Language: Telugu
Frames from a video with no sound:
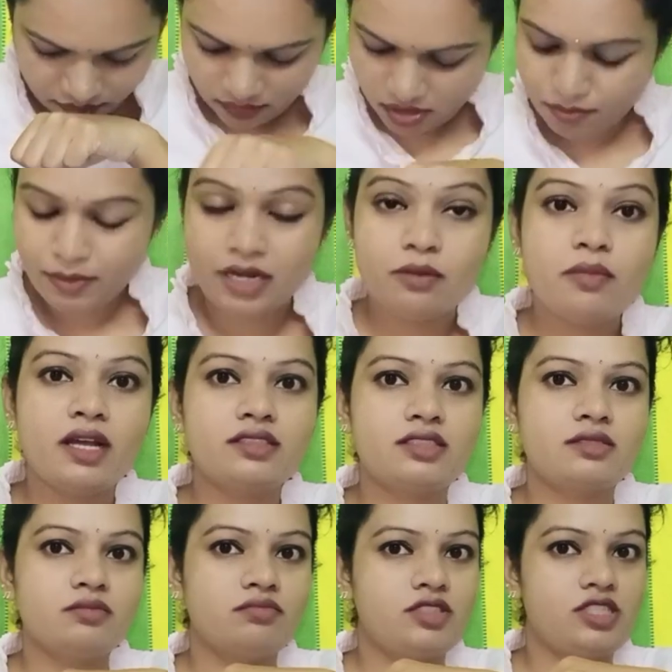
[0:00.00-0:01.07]
స్మెల్ మాత్రం
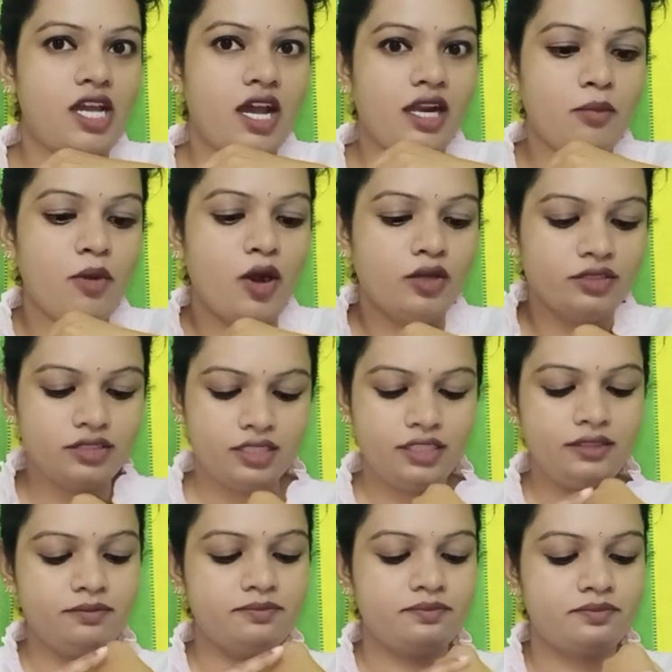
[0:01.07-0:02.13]
చాలా బాగుంది
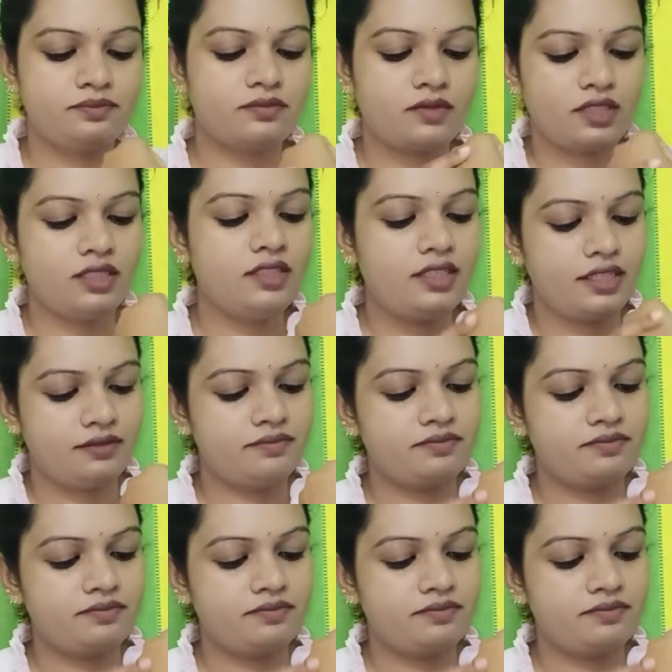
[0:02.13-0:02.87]
అంతే